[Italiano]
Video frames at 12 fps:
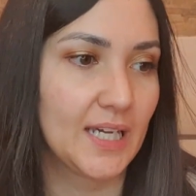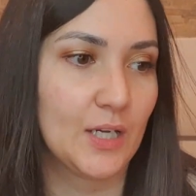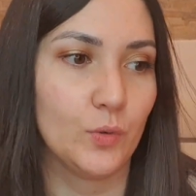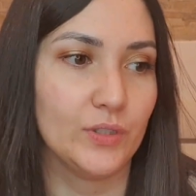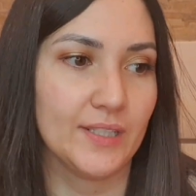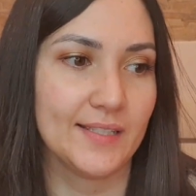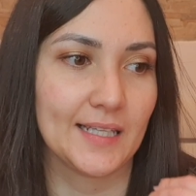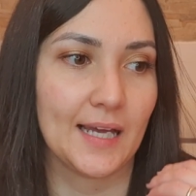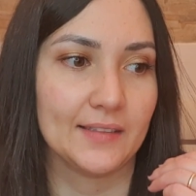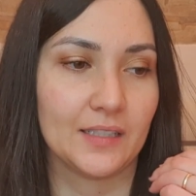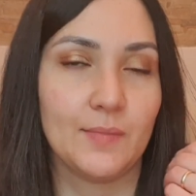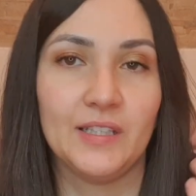e quindi
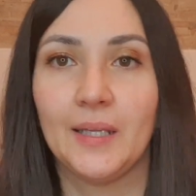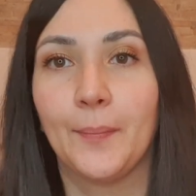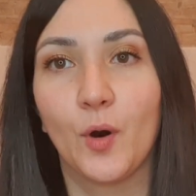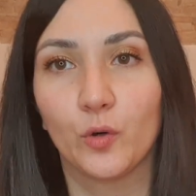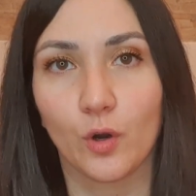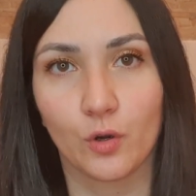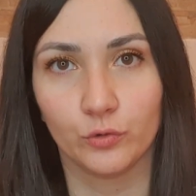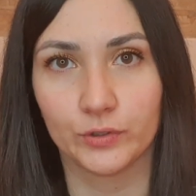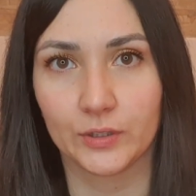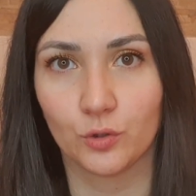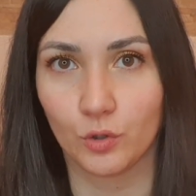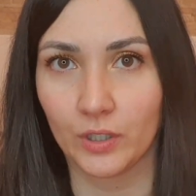sta talmente poco a
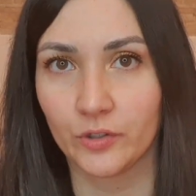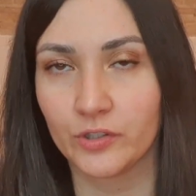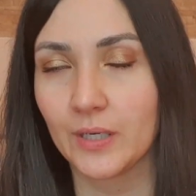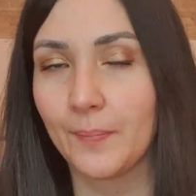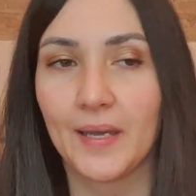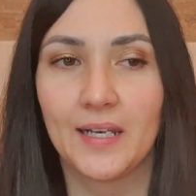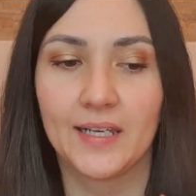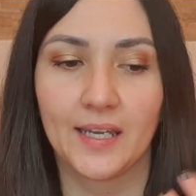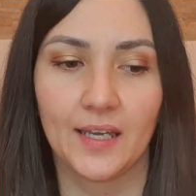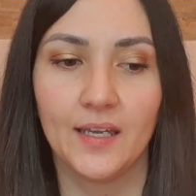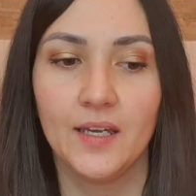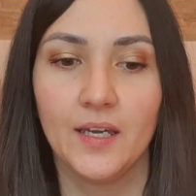contatto con la nostra pelle
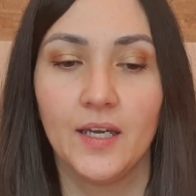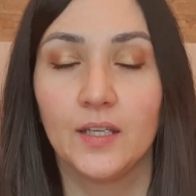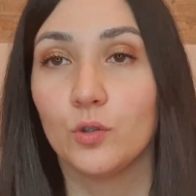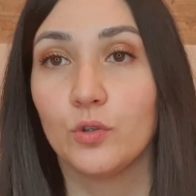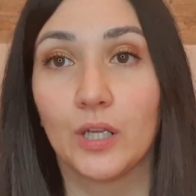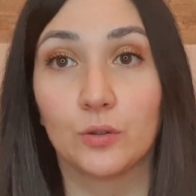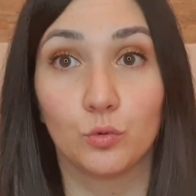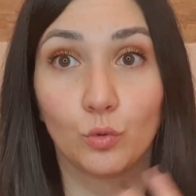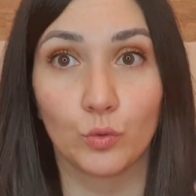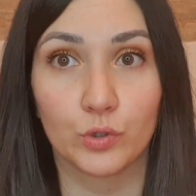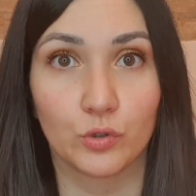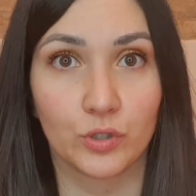che non ha tutto
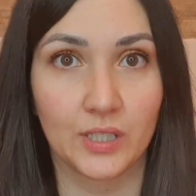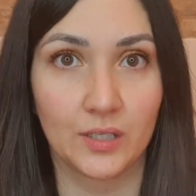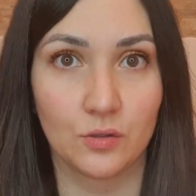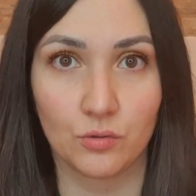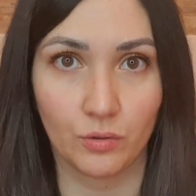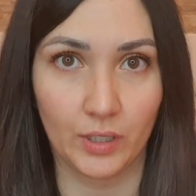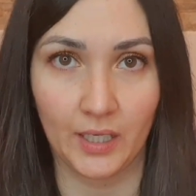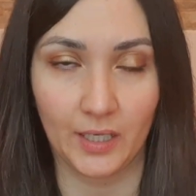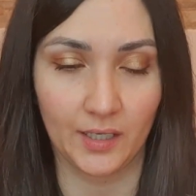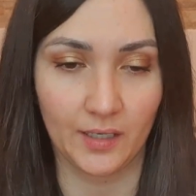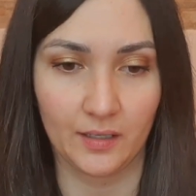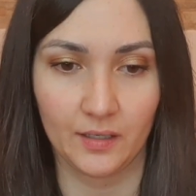questo senso che
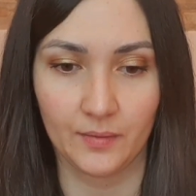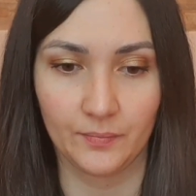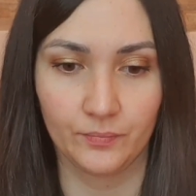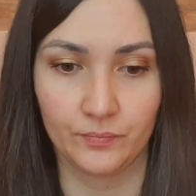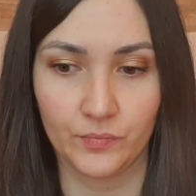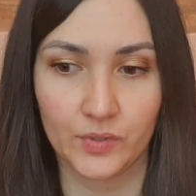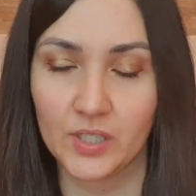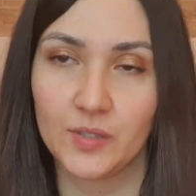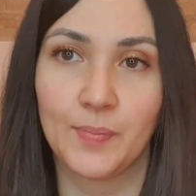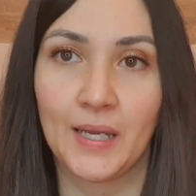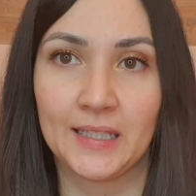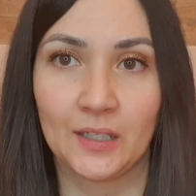eh, si
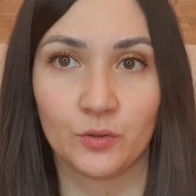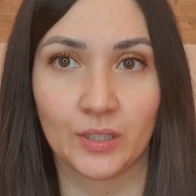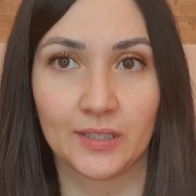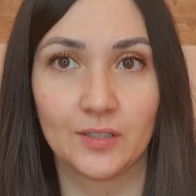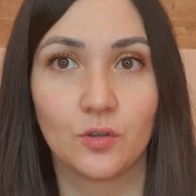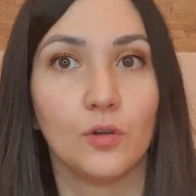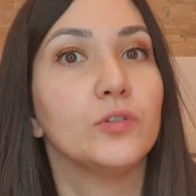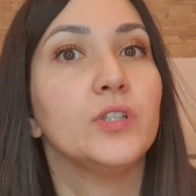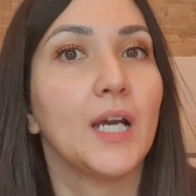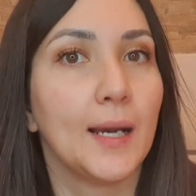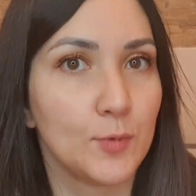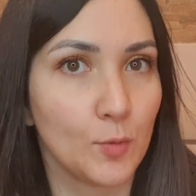spendano tanti
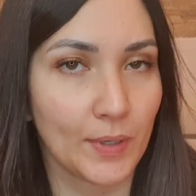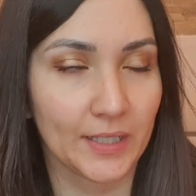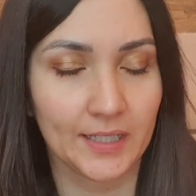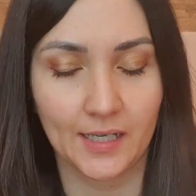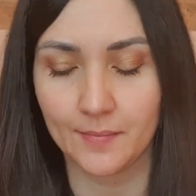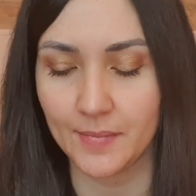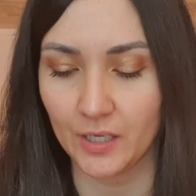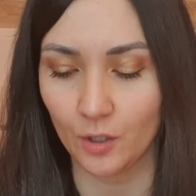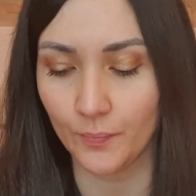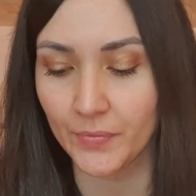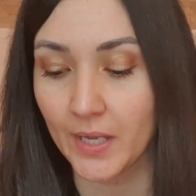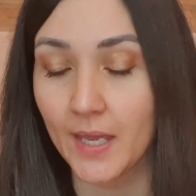soldi, a mio parere
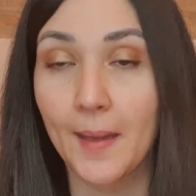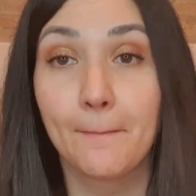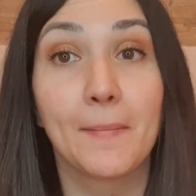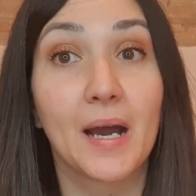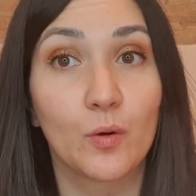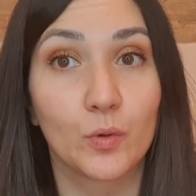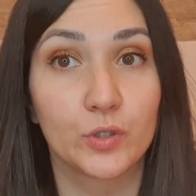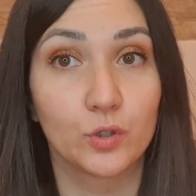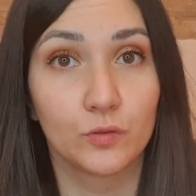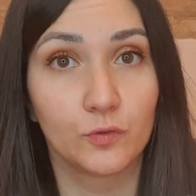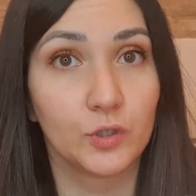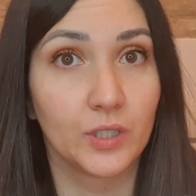almeno, ma questo
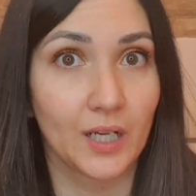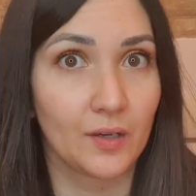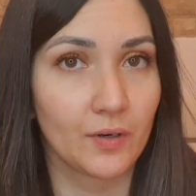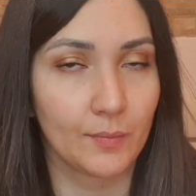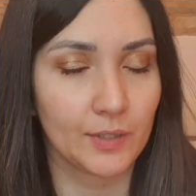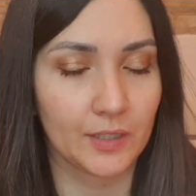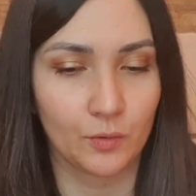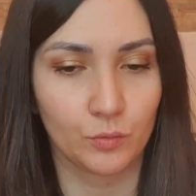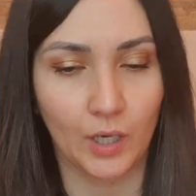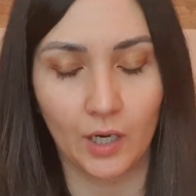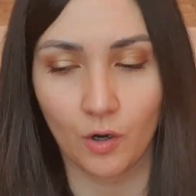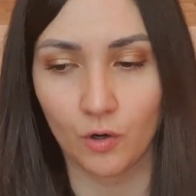devo dire che è veramente
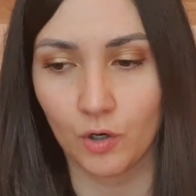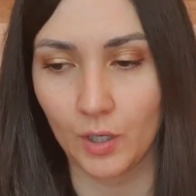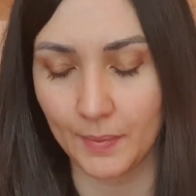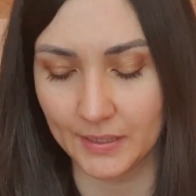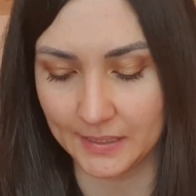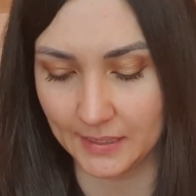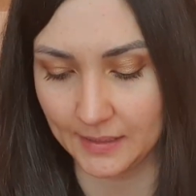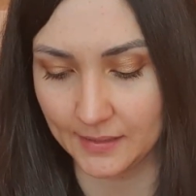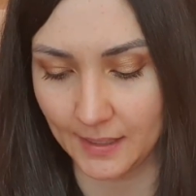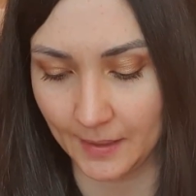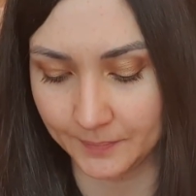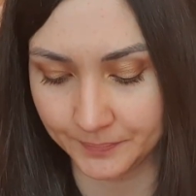una coccola
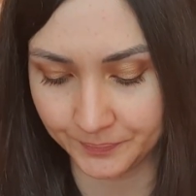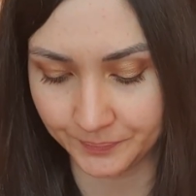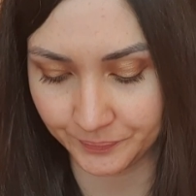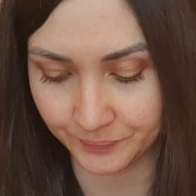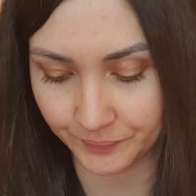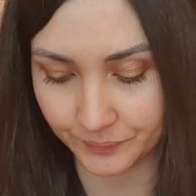pazzesca.